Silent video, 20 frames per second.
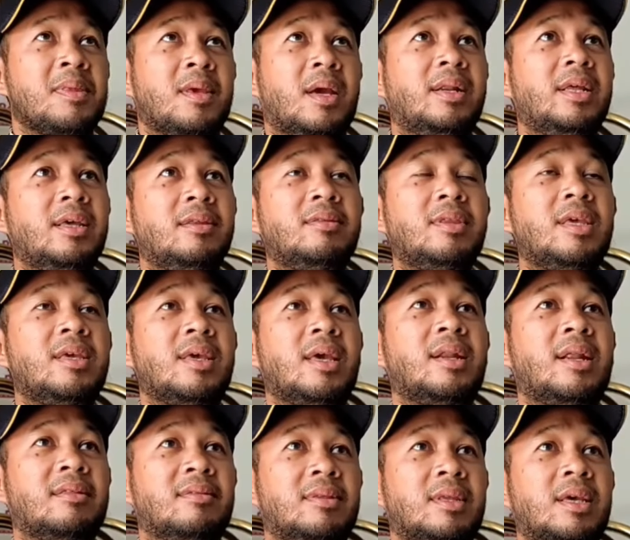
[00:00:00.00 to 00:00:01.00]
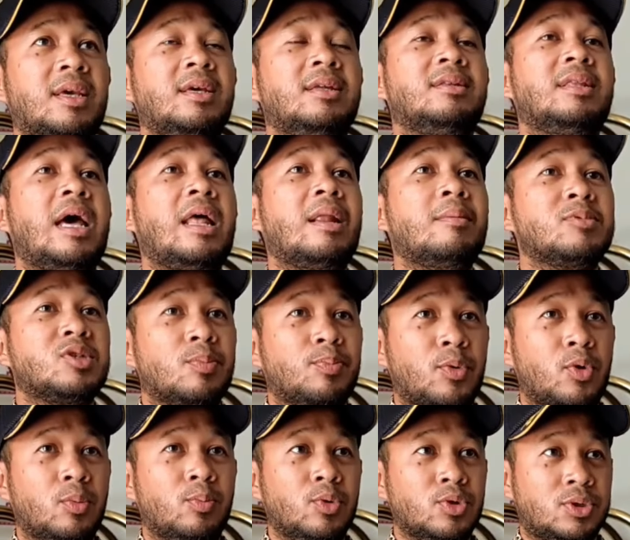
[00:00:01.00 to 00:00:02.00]
Jadi intinya nanti dalam
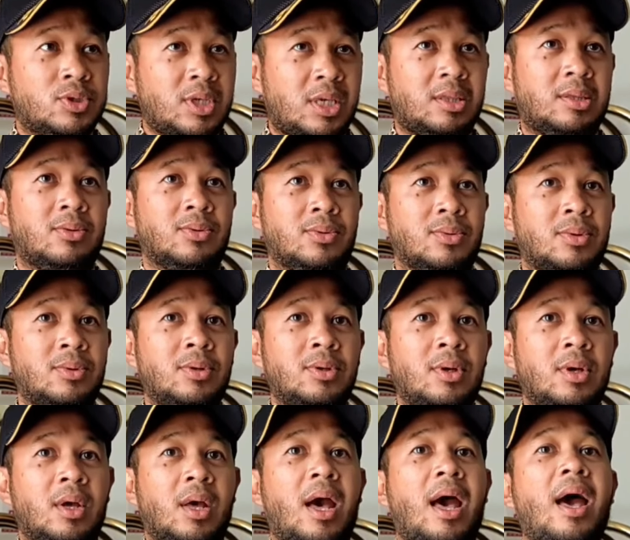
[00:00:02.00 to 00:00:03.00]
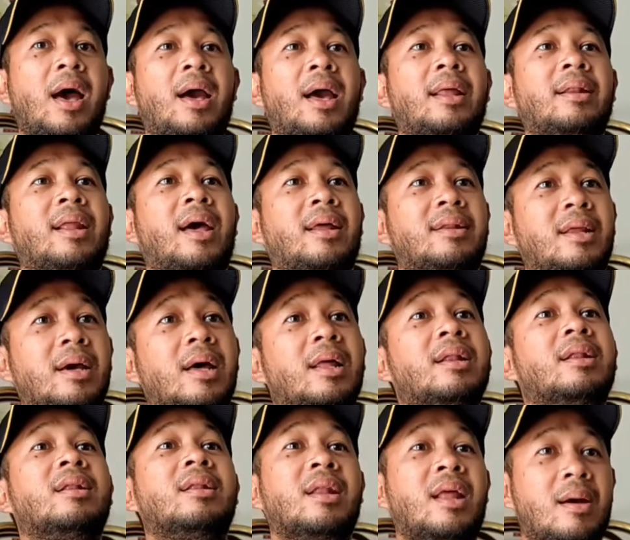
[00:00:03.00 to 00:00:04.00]
10 bus itu akan
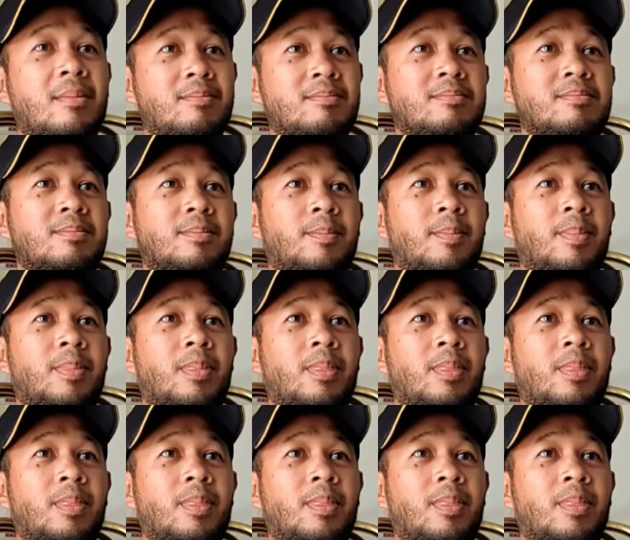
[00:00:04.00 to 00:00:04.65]
ada enam